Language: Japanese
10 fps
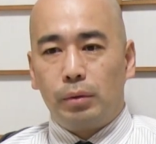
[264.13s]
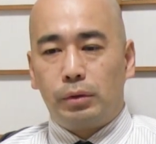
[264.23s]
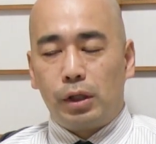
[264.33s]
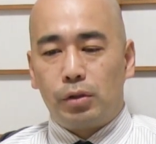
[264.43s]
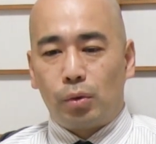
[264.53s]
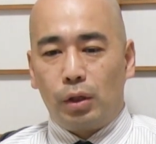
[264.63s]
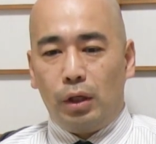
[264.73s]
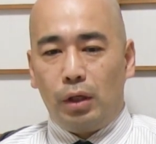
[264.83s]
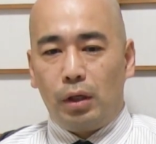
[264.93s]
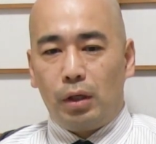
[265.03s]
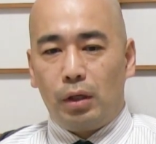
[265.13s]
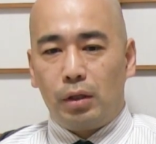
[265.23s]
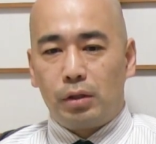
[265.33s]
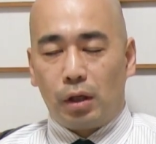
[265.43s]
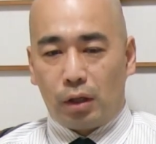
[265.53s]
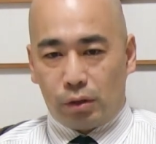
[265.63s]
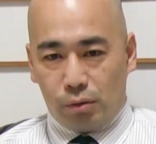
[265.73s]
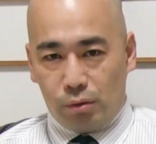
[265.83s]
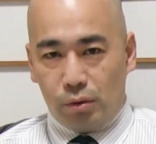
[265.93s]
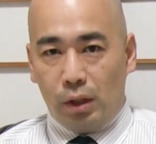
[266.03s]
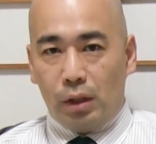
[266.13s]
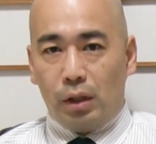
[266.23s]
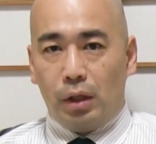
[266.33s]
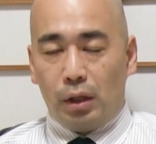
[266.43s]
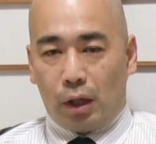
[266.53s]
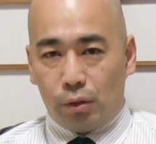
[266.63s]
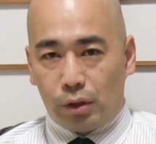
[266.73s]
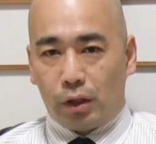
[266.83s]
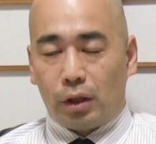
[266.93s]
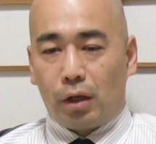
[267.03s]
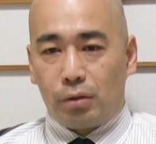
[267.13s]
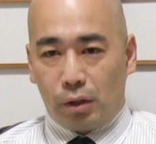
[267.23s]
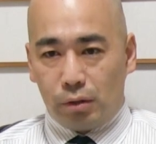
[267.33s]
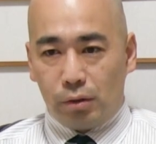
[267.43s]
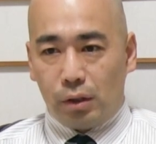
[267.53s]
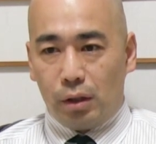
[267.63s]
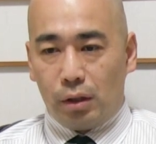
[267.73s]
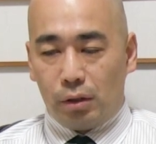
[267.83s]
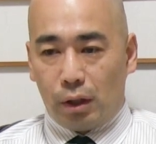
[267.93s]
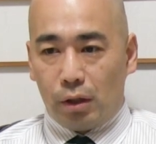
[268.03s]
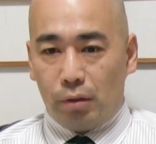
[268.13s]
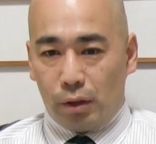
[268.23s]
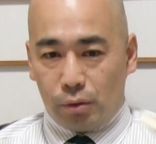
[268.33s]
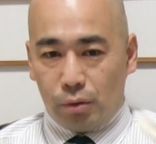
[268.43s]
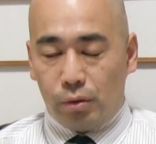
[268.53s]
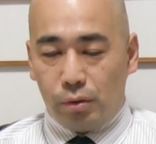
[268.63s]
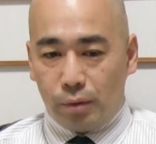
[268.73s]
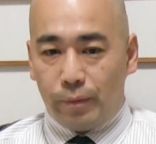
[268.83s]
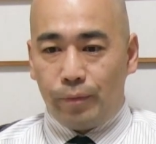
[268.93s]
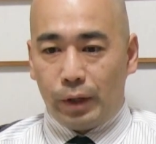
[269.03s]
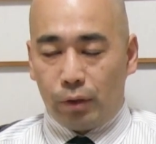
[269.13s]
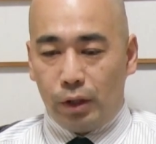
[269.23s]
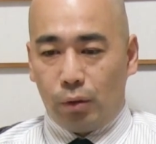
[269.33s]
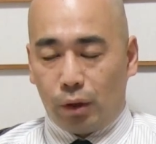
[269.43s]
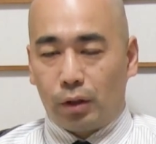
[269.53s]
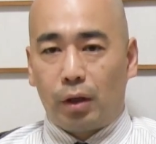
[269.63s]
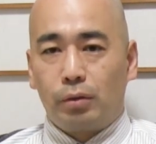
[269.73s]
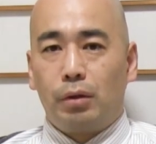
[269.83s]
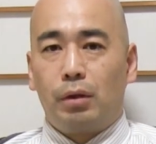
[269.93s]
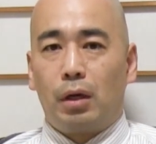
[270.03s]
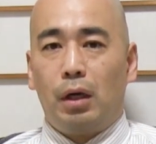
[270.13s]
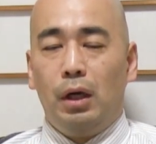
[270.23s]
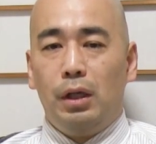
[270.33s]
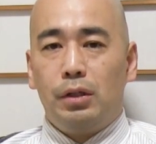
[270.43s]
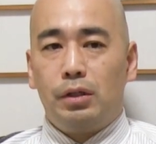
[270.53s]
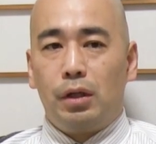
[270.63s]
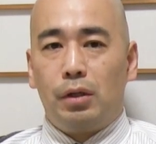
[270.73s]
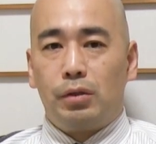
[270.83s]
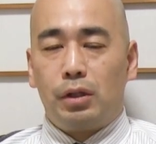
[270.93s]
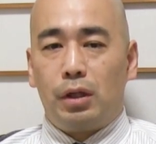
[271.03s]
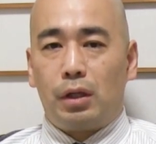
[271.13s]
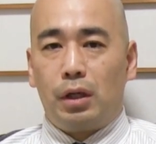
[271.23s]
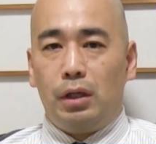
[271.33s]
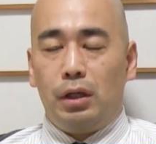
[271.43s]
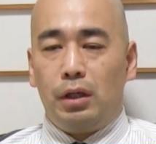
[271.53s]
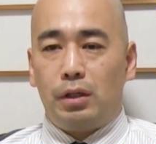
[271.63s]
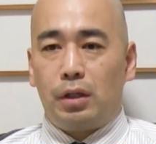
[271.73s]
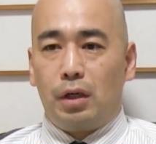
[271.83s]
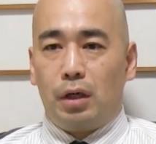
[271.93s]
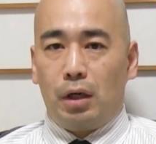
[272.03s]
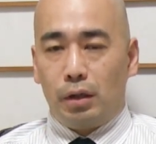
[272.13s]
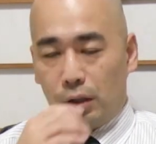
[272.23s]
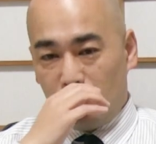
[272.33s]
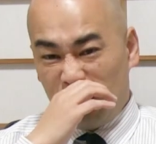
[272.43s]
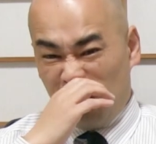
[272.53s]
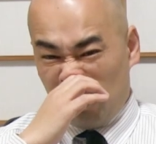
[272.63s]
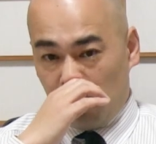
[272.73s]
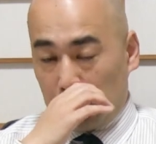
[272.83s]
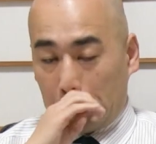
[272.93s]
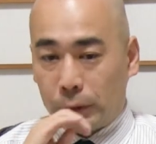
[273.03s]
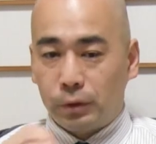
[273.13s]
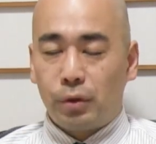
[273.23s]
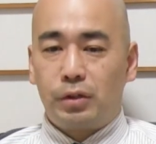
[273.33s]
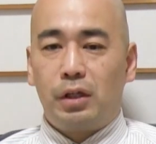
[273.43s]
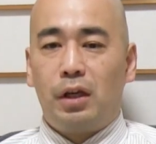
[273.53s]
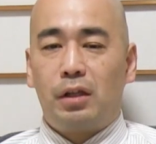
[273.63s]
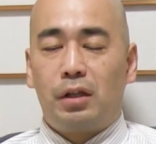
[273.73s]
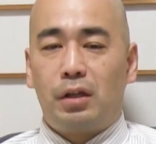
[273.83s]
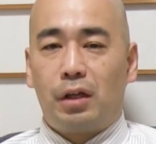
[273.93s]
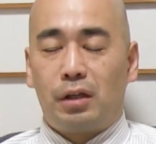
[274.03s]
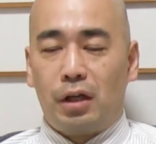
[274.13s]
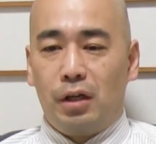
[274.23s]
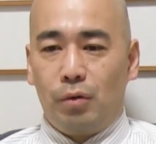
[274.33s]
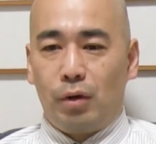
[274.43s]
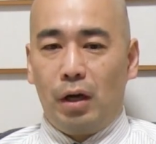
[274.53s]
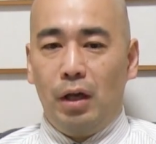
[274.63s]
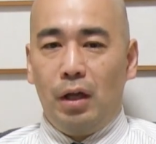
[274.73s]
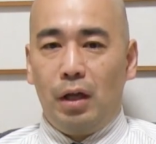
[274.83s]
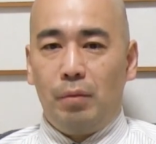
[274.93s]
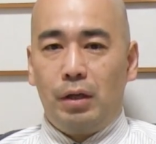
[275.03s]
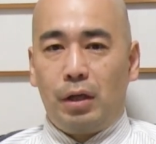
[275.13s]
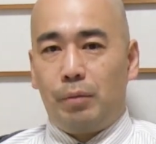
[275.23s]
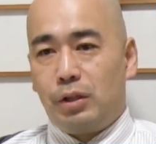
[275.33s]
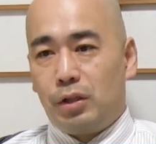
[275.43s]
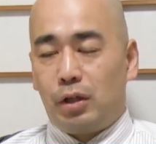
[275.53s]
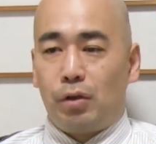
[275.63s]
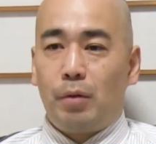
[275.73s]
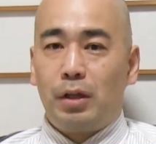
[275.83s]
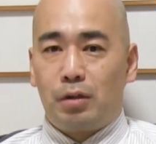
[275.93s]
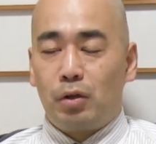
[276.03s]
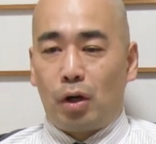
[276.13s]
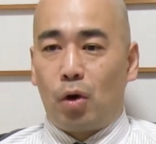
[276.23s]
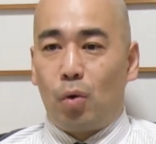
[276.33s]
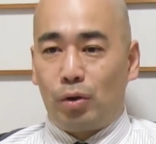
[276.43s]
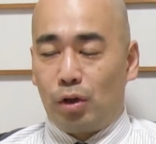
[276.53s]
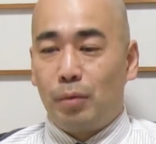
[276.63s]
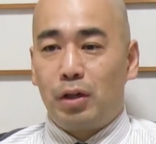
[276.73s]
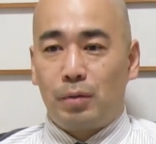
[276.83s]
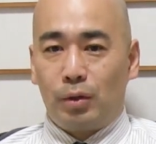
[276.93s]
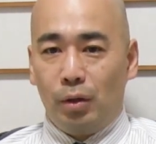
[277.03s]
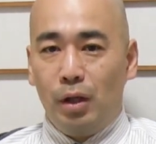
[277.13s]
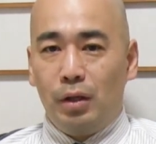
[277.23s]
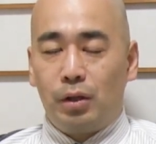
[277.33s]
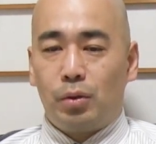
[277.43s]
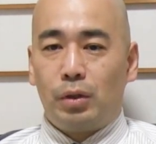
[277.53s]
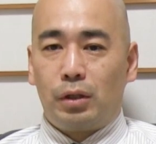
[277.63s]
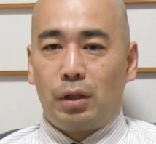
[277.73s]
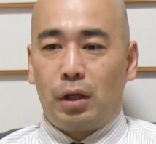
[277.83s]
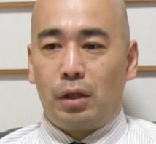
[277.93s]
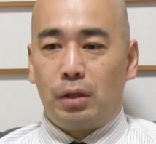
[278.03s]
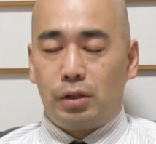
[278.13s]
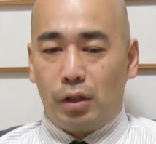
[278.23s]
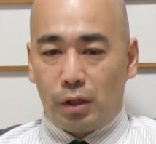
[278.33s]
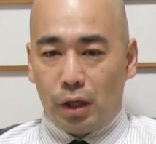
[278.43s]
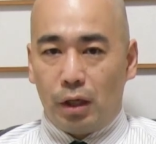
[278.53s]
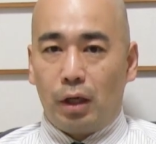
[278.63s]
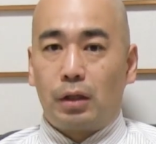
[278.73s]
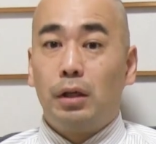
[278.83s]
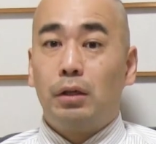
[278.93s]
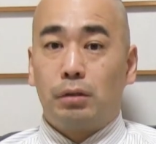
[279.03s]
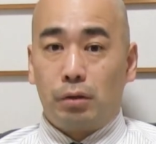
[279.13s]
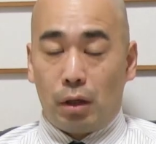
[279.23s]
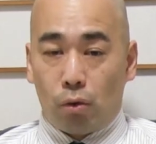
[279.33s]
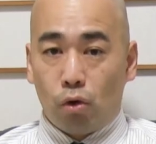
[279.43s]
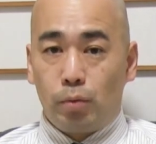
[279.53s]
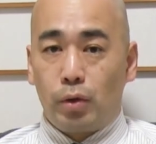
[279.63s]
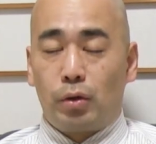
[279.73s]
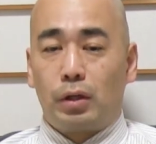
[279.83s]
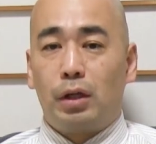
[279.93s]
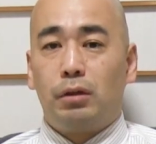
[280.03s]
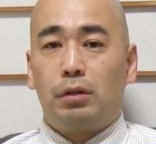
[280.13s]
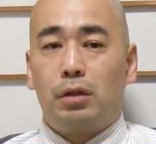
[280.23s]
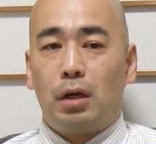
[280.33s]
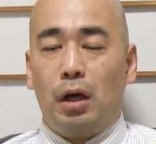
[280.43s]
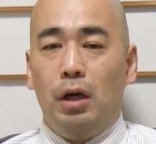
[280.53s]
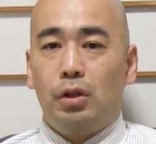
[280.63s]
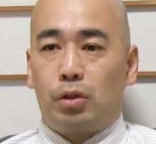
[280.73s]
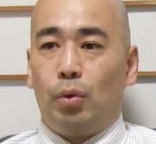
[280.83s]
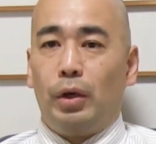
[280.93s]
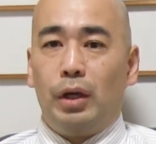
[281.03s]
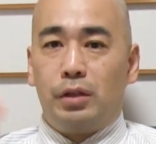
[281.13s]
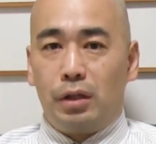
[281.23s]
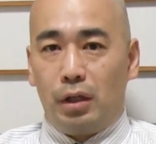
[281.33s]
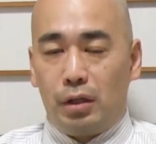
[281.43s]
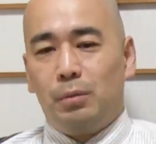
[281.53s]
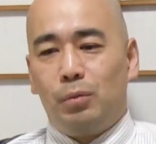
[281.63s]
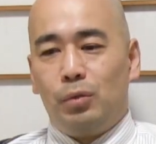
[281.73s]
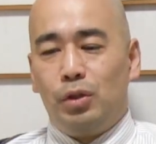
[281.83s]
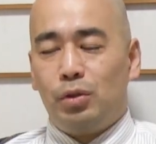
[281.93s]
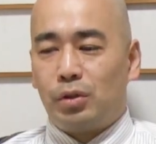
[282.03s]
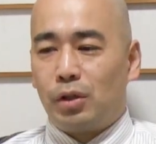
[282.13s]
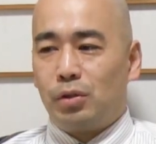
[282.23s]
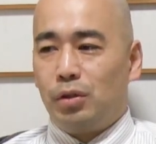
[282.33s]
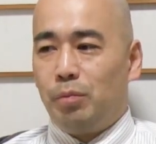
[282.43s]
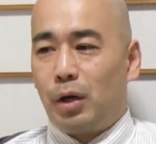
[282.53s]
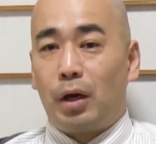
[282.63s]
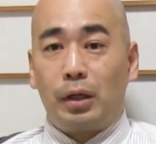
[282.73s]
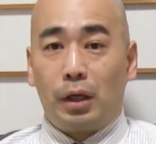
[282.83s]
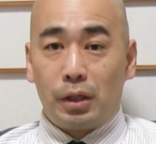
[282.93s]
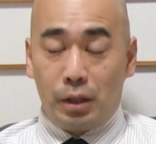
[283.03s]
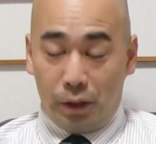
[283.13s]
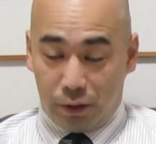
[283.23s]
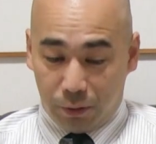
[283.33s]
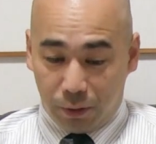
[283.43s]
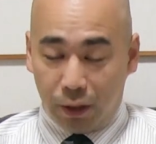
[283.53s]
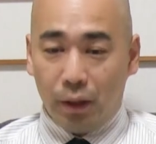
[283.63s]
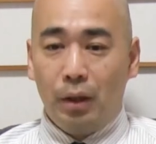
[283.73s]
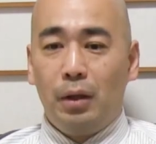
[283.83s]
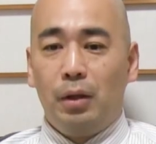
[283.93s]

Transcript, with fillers: 戦争に参加する、えー、可能性が高くなる、えー、あるいはそういうあの頻度が高くなるから、えーと、と自衛隊に犠牲が出るようになるだろう。とすると自衛隊員は、えー、みんなやっぱり自衛隊を辞めてしまう、なんか怖くて辞めてしまうと。で、そうなったら自衛隊員が足りなくなるから、国防力が足りなくなるから、徴兵制、うん、二重三重に馬鹿げた話なんですけどね、